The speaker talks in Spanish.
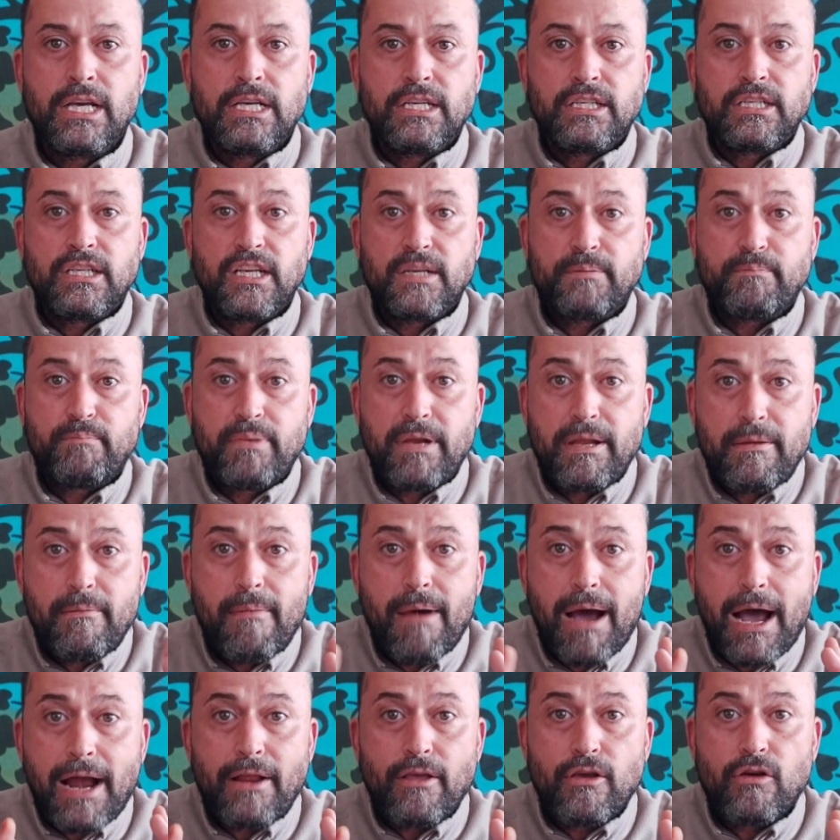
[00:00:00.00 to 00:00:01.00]
Si es
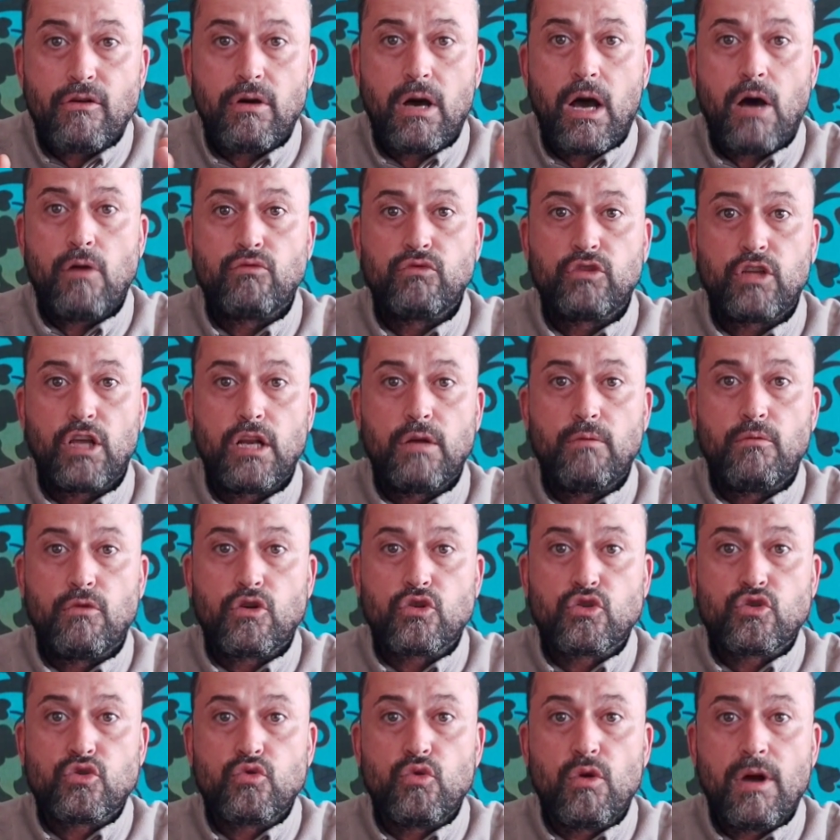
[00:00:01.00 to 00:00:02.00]
primario, aún
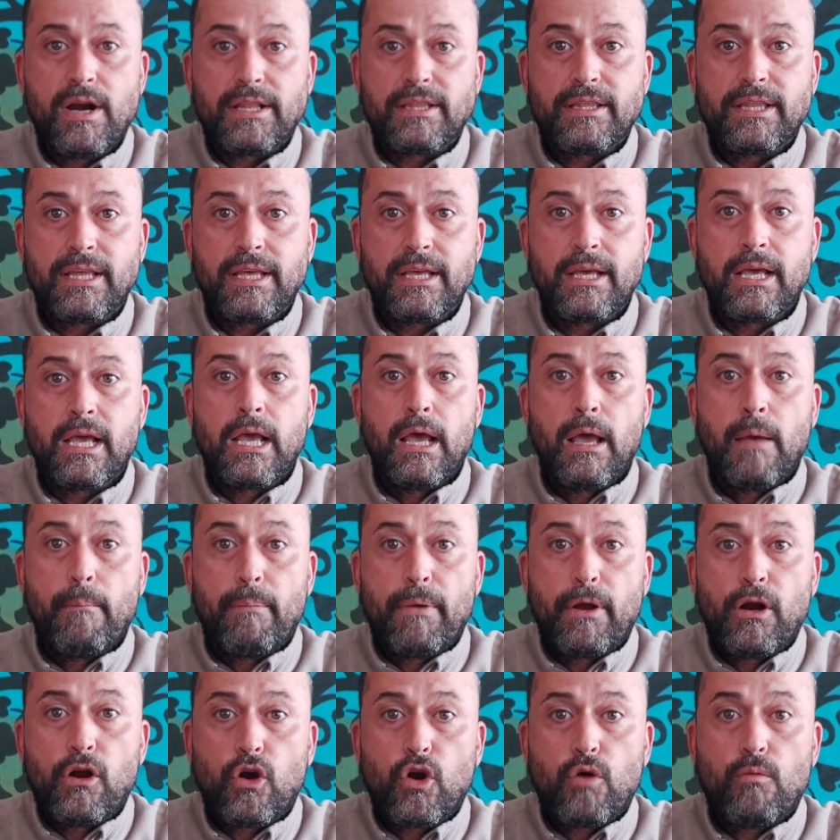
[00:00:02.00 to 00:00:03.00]
tenemos suerte
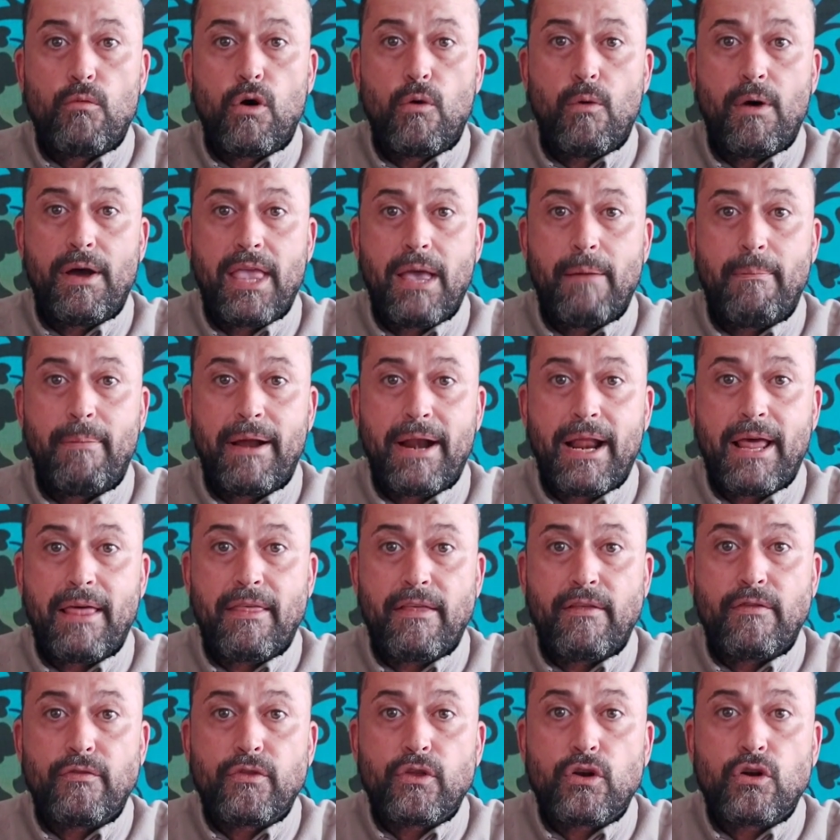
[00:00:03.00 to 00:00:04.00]
pero como vaya para
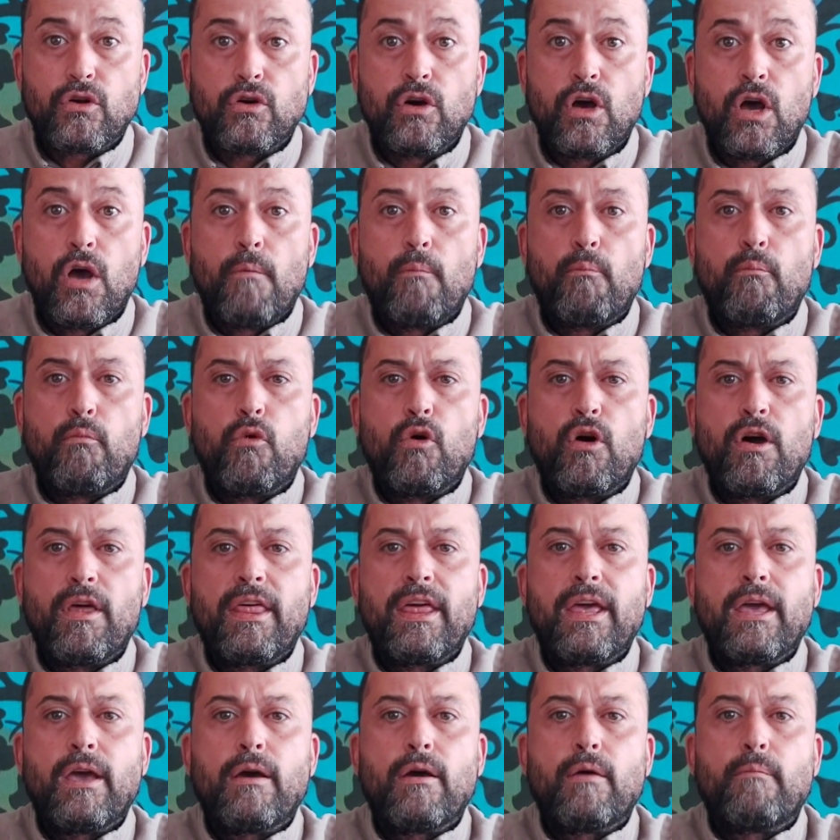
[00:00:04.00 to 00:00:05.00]
adentro
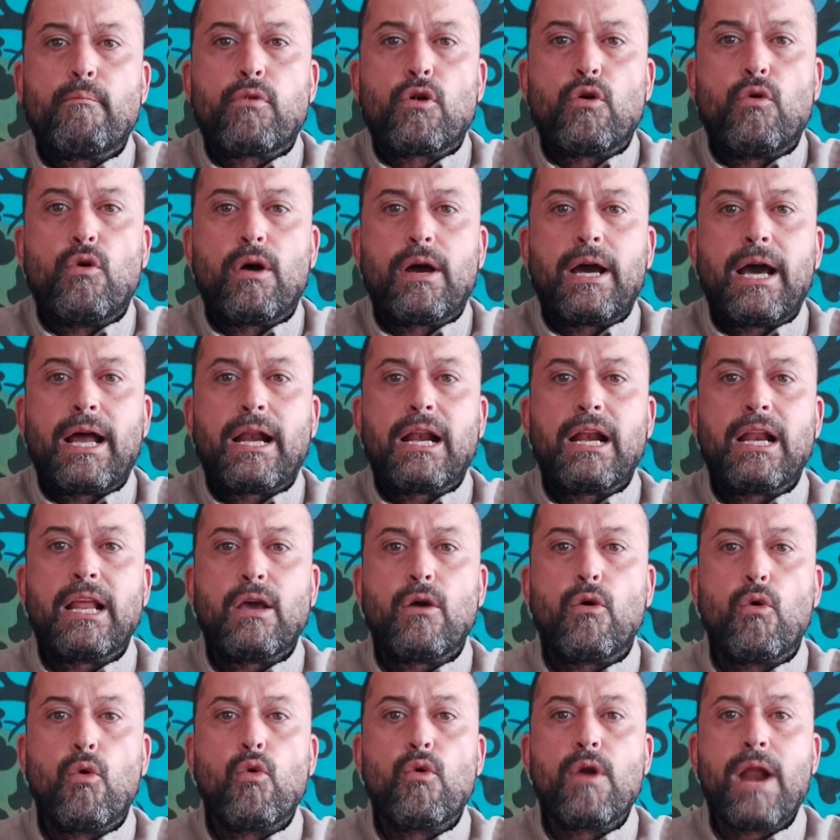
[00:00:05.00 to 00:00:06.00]
puede
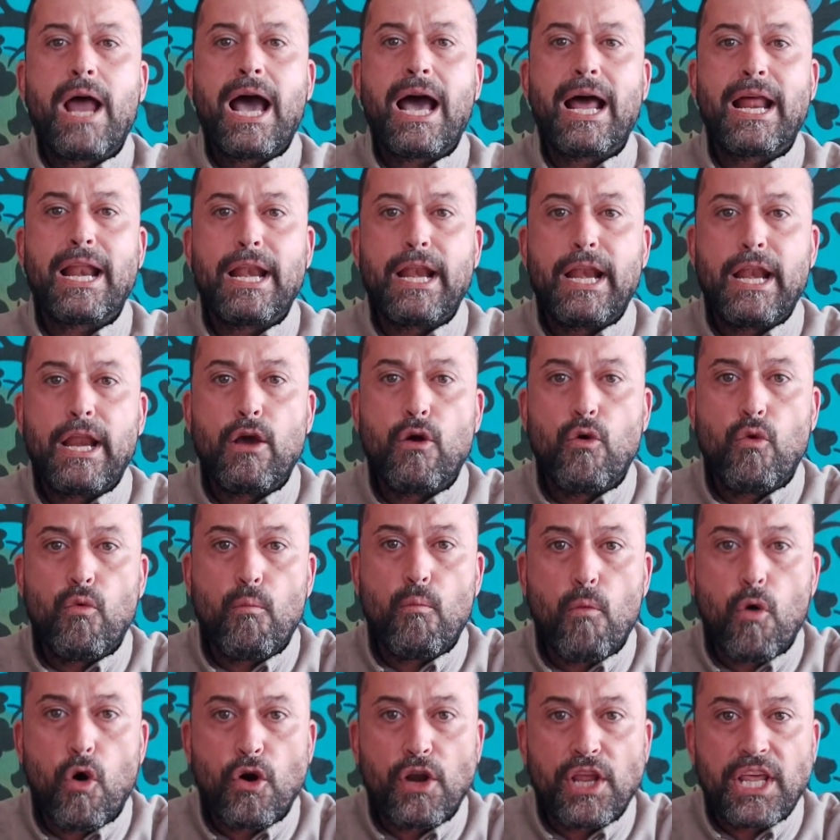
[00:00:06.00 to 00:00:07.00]
provocarle una
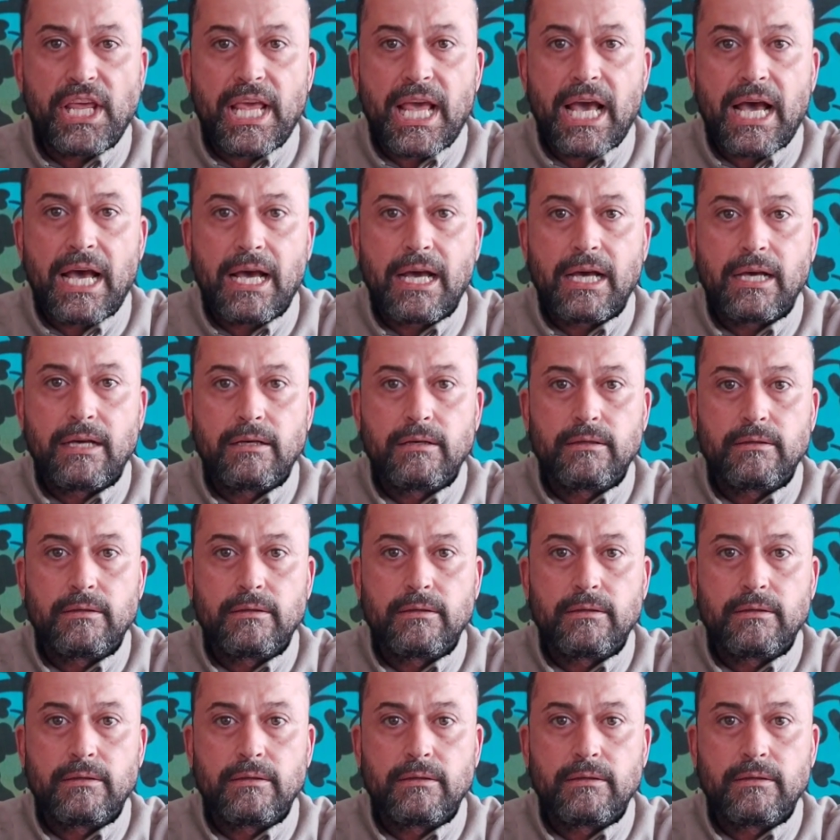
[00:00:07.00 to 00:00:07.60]
neumonía.